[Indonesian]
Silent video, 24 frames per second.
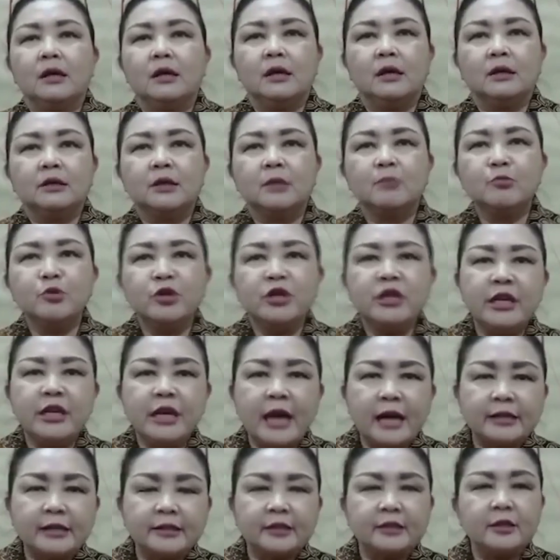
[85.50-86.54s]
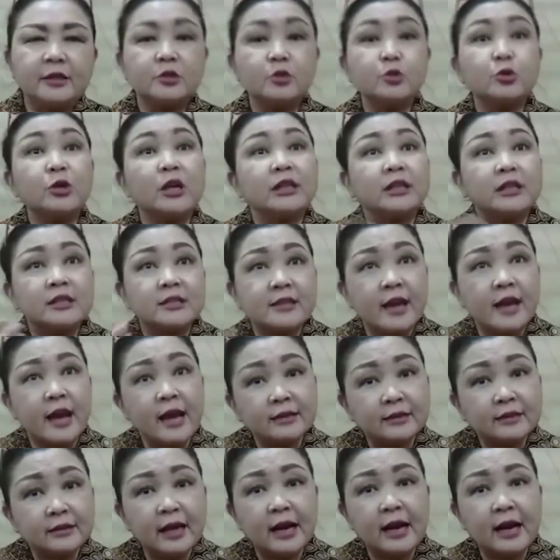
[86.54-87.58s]
eh, kemudian ada surat
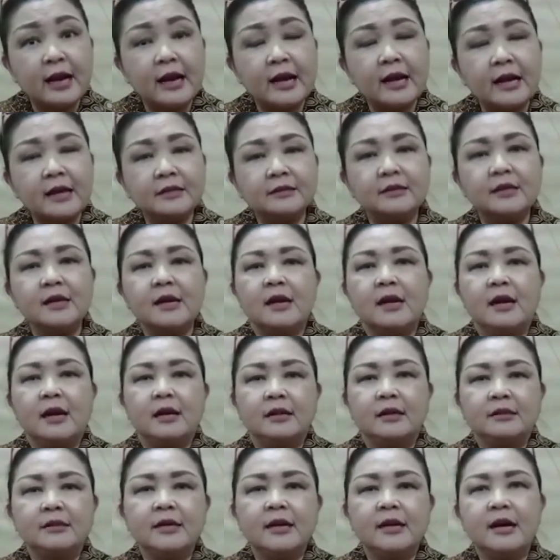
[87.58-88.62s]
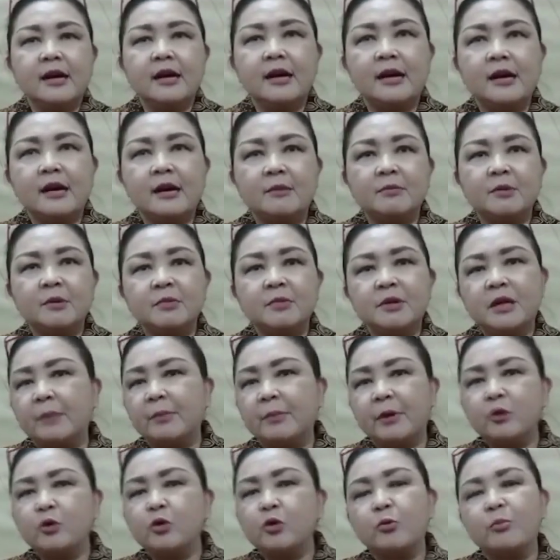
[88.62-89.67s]
kesehatan, ada
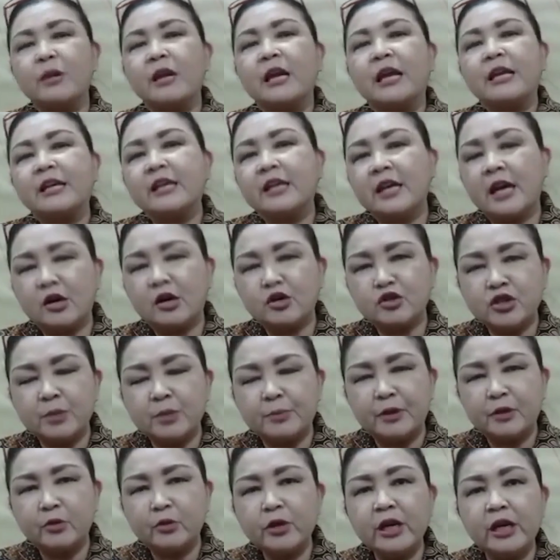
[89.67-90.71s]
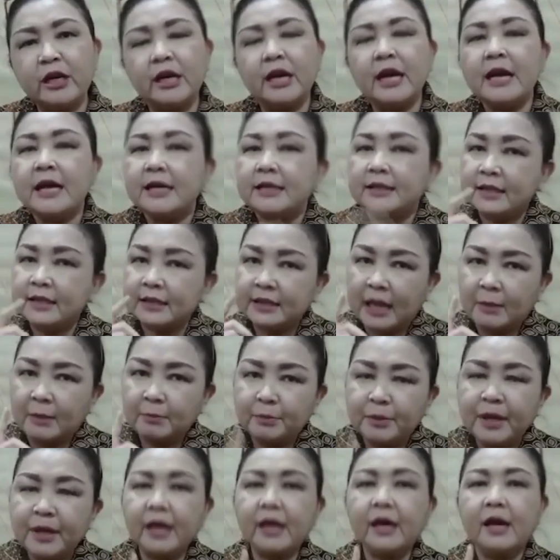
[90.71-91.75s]
beberapa dokumen lainnya yang harus dipenuhi.
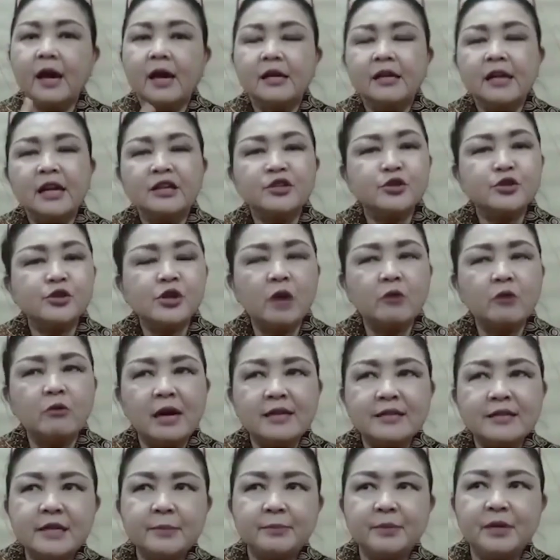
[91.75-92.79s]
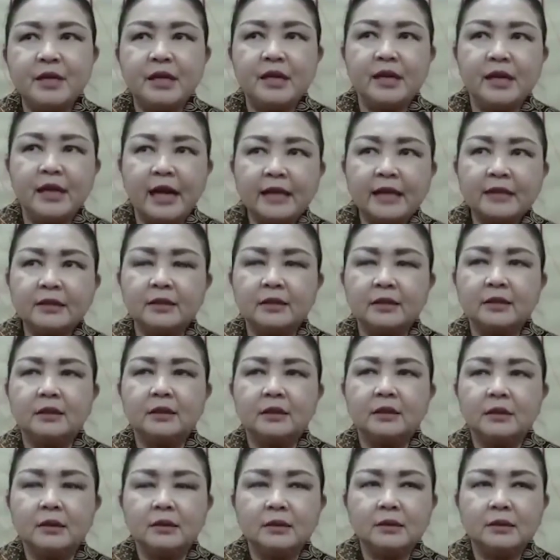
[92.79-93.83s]
Tetapi yang juga wajib diingat
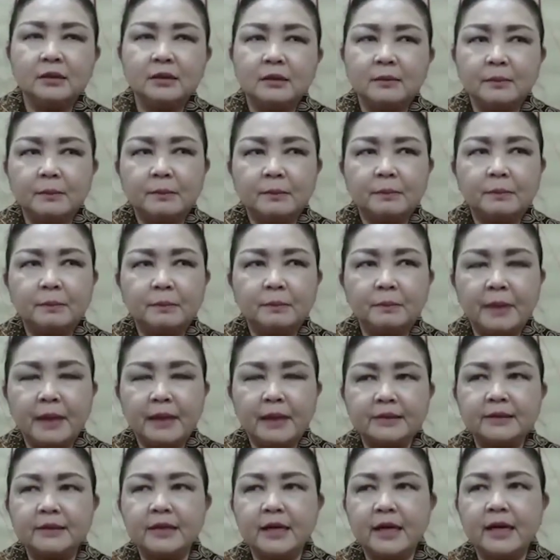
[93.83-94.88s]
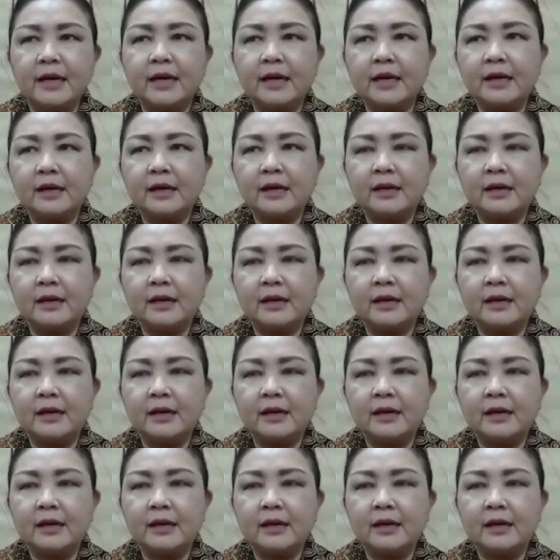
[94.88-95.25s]
eh, pada